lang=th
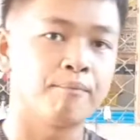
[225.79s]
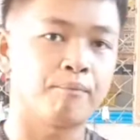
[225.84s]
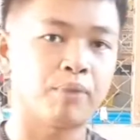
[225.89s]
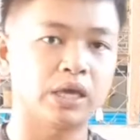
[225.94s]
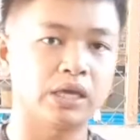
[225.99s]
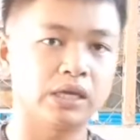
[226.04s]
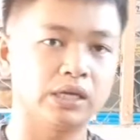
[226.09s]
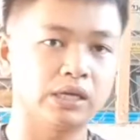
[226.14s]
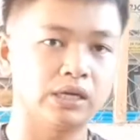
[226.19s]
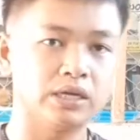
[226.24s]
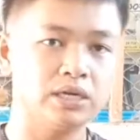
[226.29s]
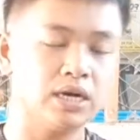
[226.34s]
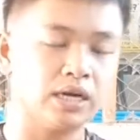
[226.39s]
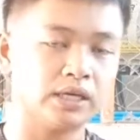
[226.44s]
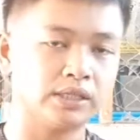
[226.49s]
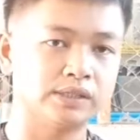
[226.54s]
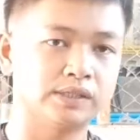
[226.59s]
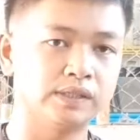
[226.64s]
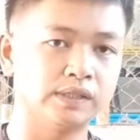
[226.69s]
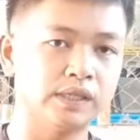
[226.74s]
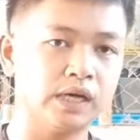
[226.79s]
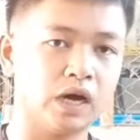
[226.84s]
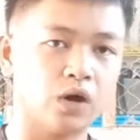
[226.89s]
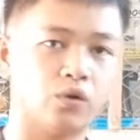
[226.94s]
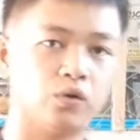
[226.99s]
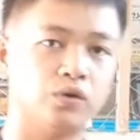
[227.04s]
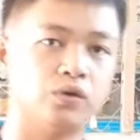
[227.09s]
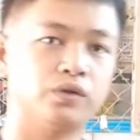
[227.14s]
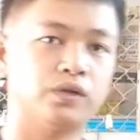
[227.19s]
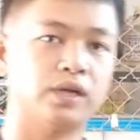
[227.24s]
ไปเลือกซื้อเอา
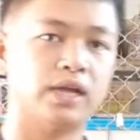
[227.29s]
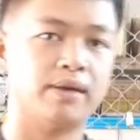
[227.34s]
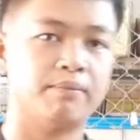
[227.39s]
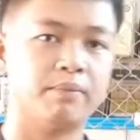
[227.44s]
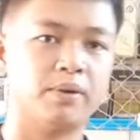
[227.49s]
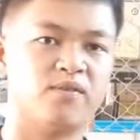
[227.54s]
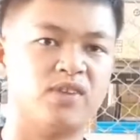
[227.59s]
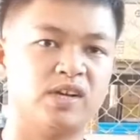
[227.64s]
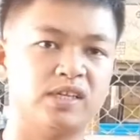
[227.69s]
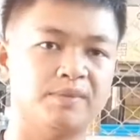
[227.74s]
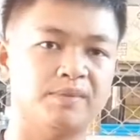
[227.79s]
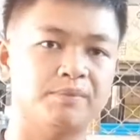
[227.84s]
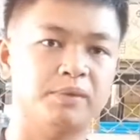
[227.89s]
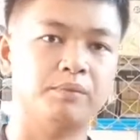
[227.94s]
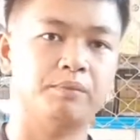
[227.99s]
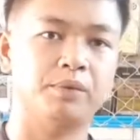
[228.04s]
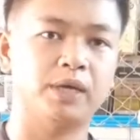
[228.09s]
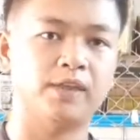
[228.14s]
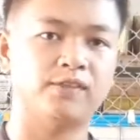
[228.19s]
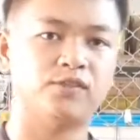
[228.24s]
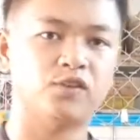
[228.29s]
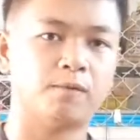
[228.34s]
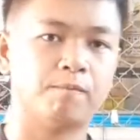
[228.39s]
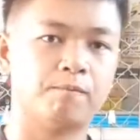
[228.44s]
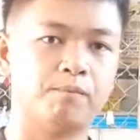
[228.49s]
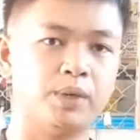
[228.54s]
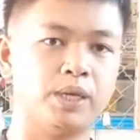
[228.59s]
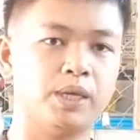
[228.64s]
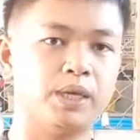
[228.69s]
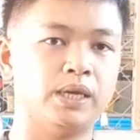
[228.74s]
นะไม่ว่าจะเป็นเพจช้อ
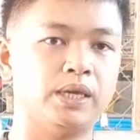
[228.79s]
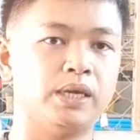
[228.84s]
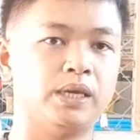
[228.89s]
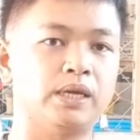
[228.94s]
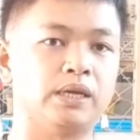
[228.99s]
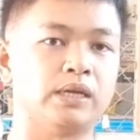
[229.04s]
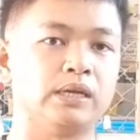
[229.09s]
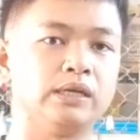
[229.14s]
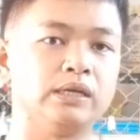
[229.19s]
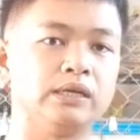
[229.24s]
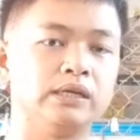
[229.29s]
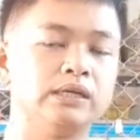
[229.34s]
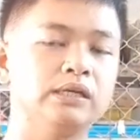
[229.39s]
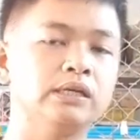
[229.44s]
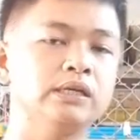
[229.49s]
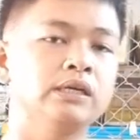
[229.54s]
ปี้หรือ